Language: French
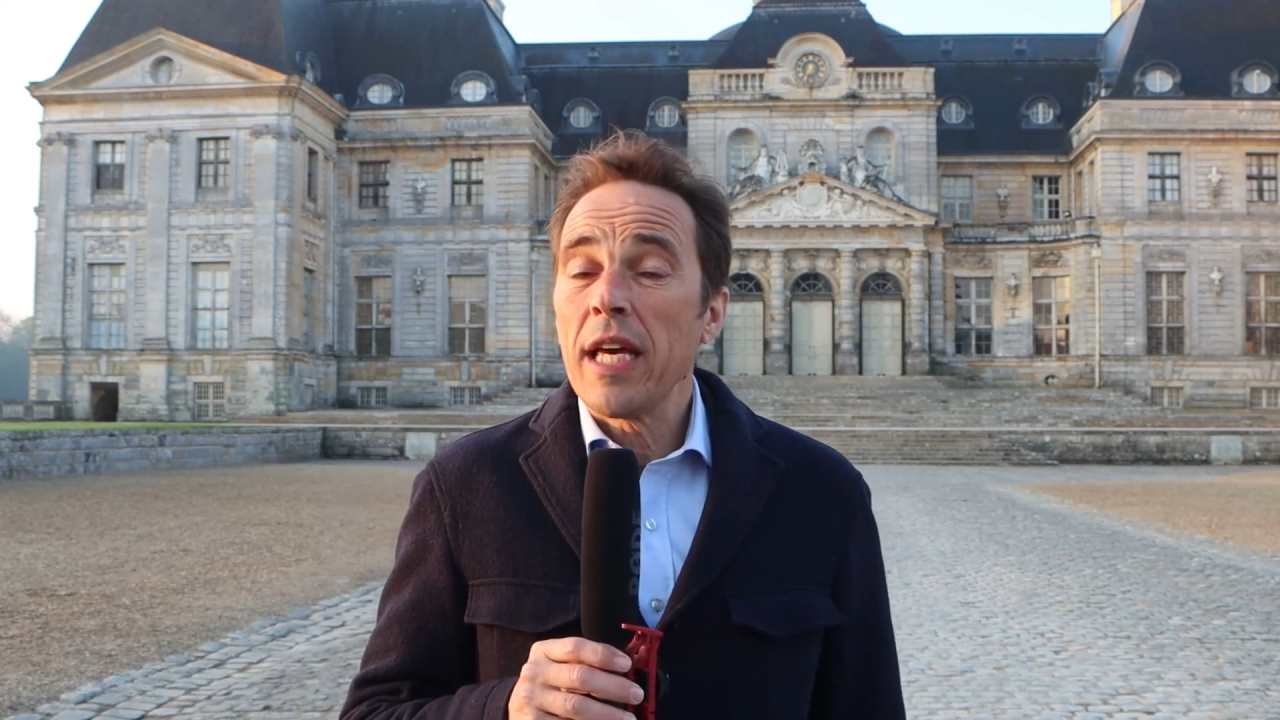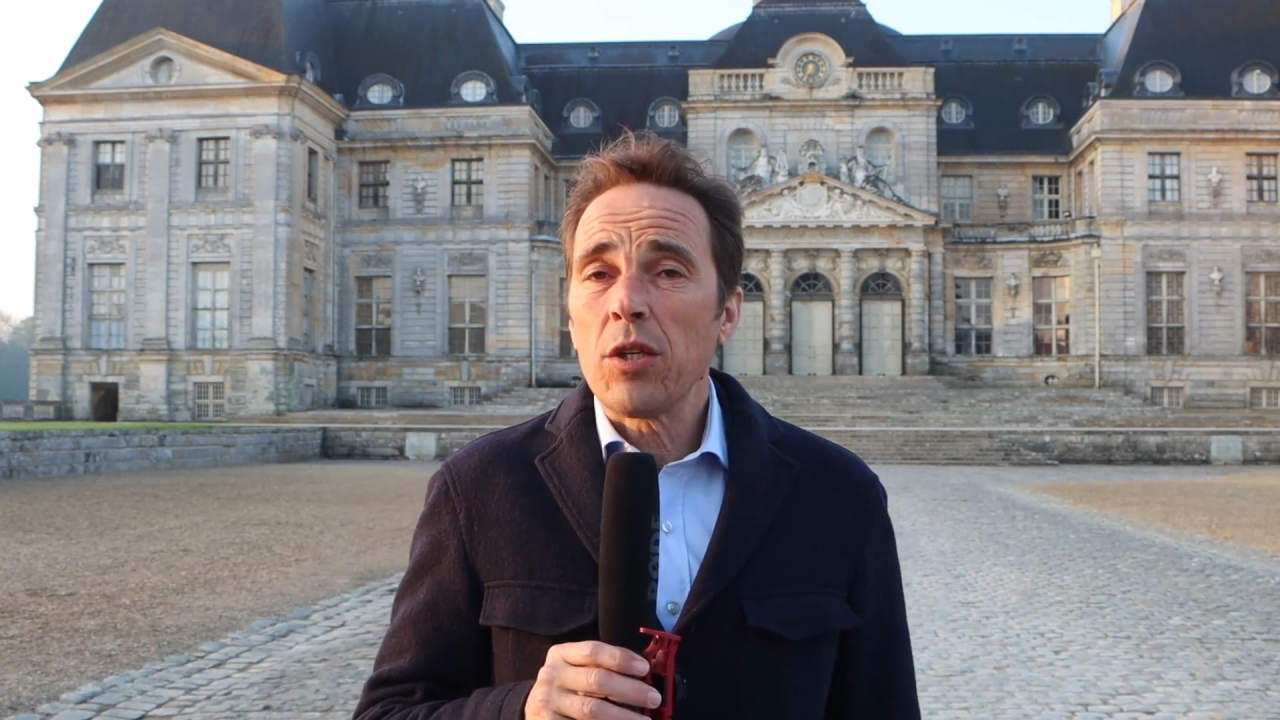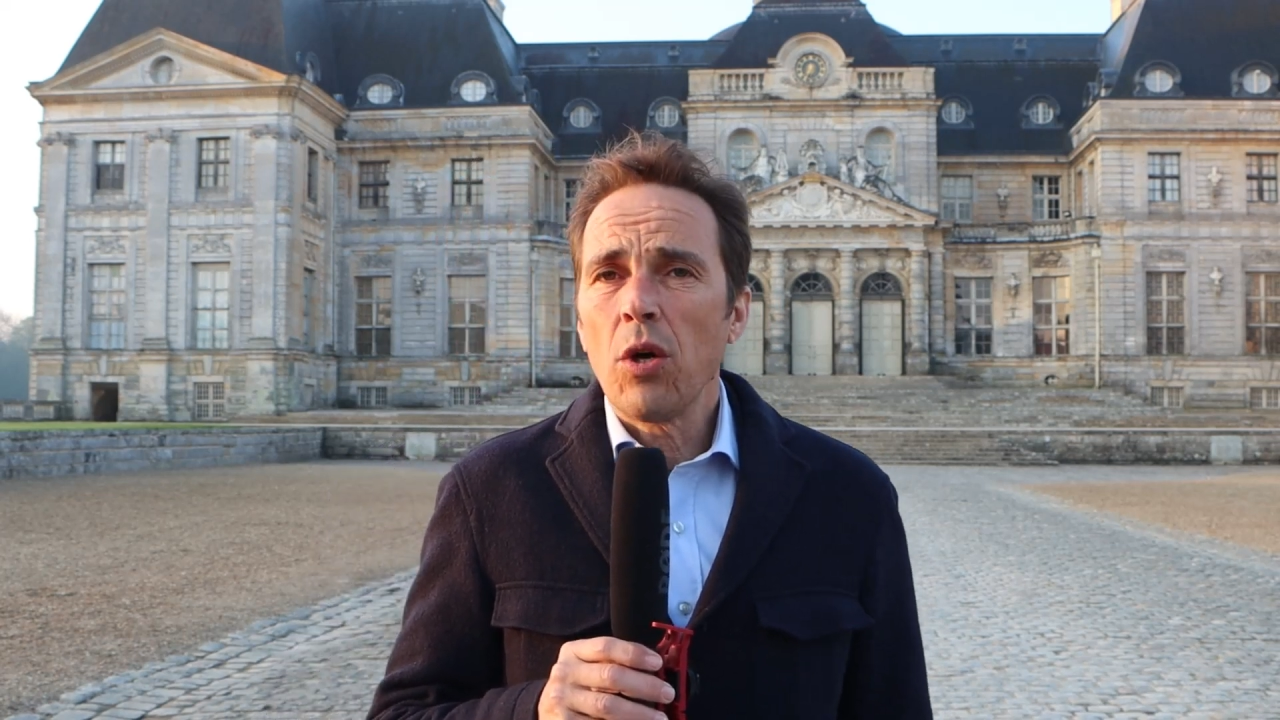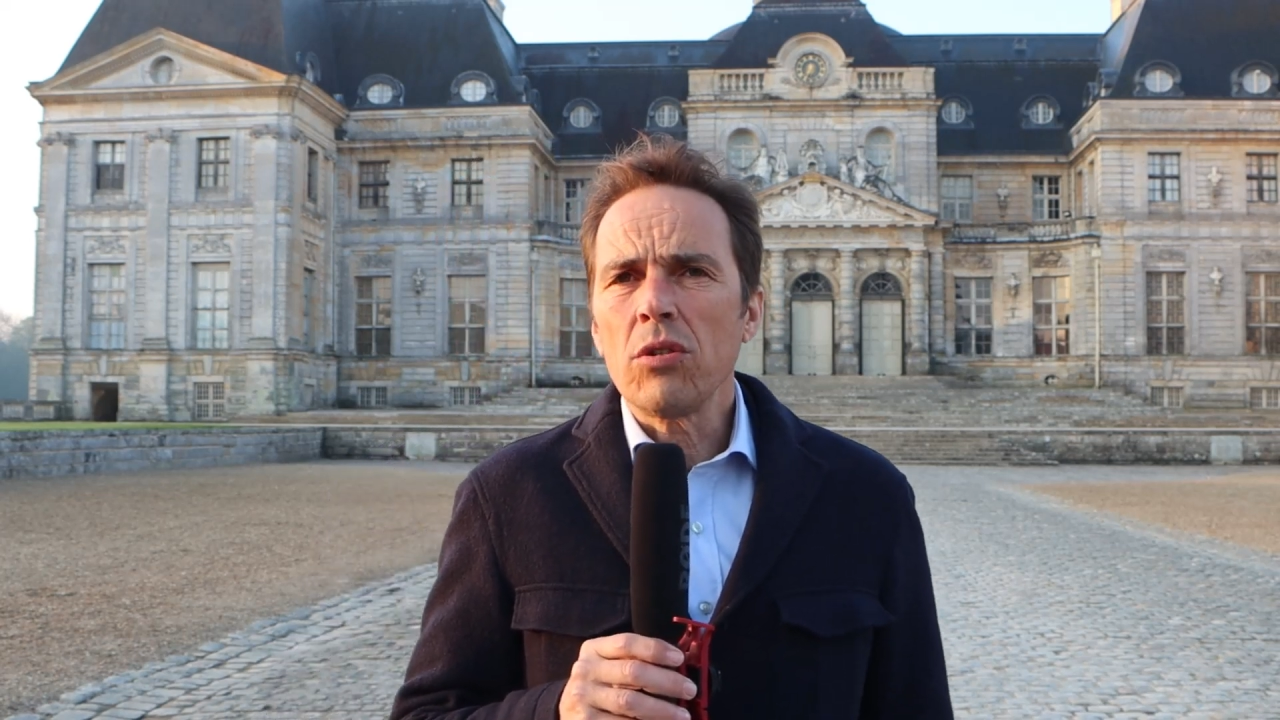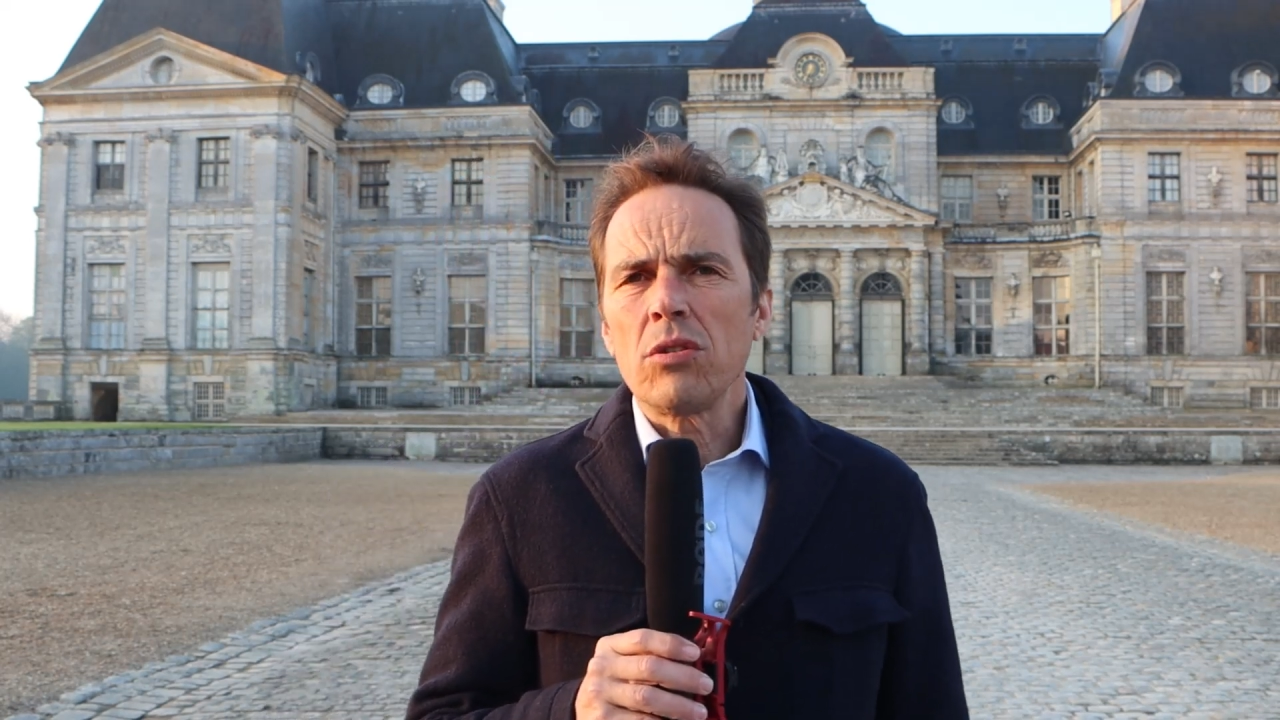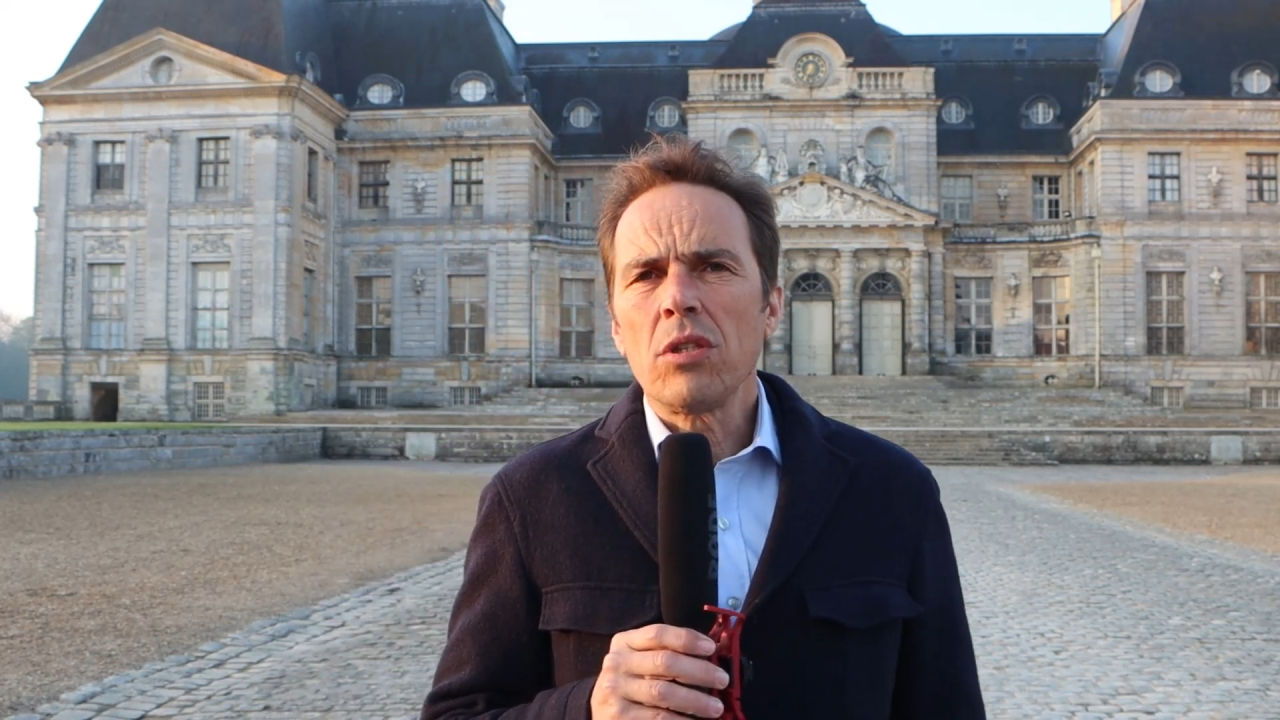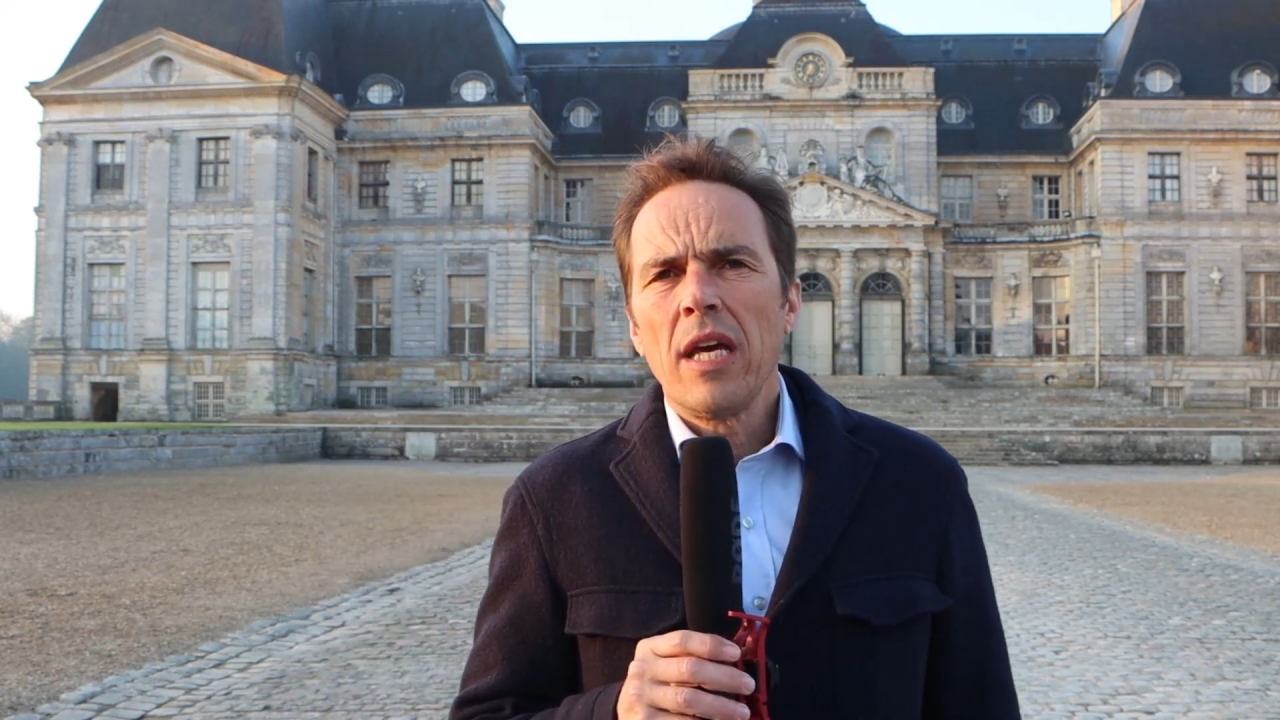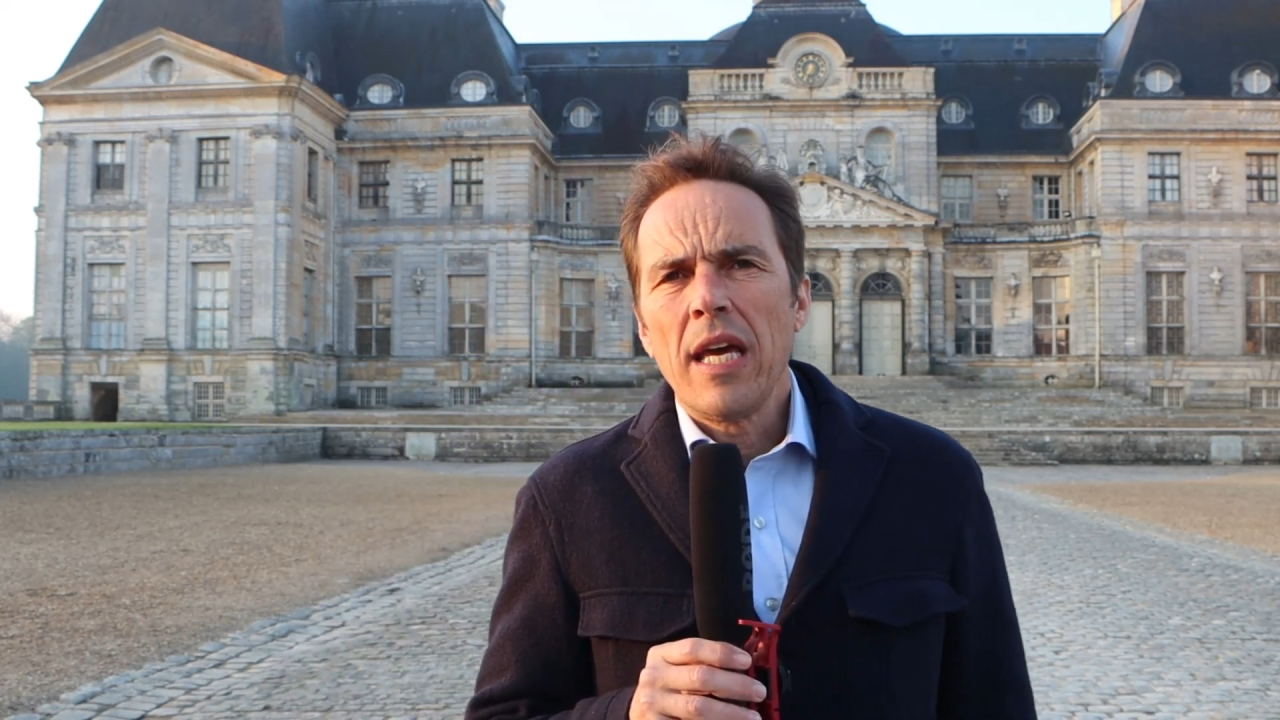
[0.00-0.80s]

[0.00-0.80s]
XIV.